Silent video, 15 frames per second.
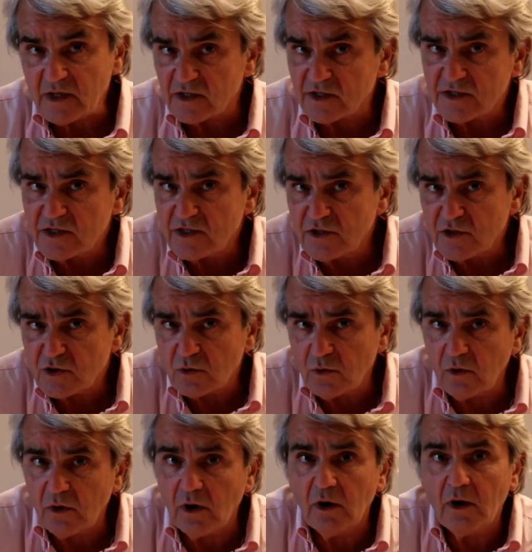s'ils
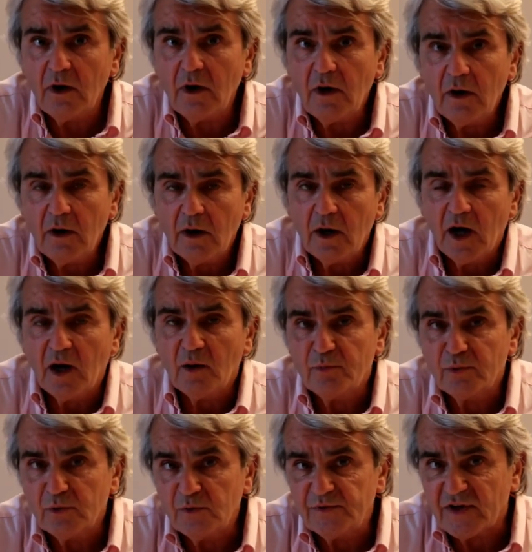sont un
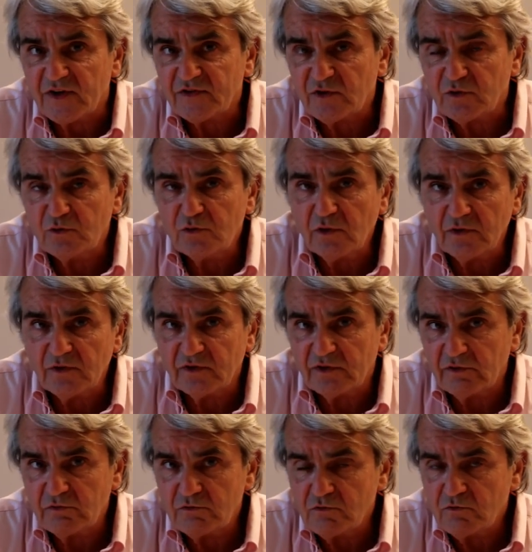peu taciturnes,
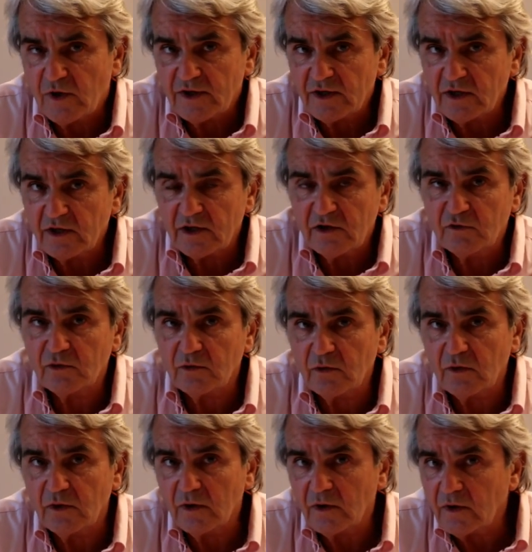si vous voyez qu'ils ont